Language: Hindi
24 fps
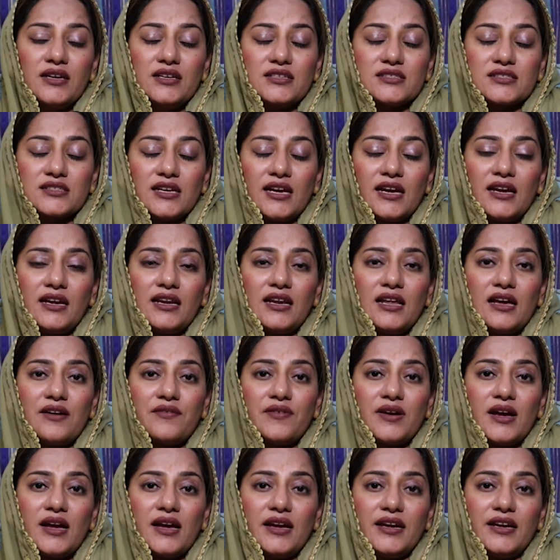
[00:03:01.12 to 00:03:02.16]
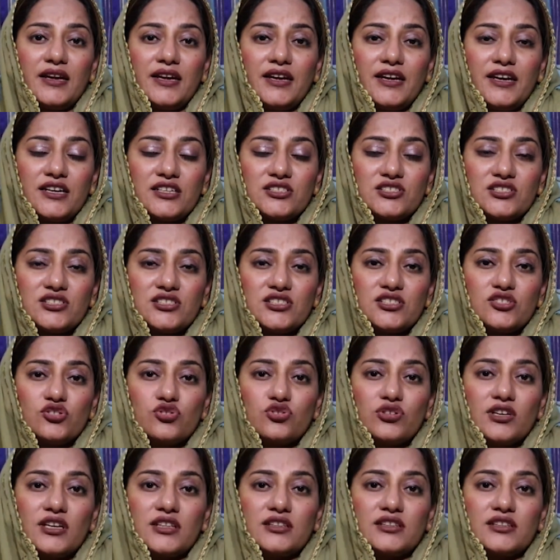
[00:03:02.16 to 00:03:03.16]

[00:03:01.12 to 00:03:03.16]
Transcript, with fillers: इसके अलावा एक चीज़ जो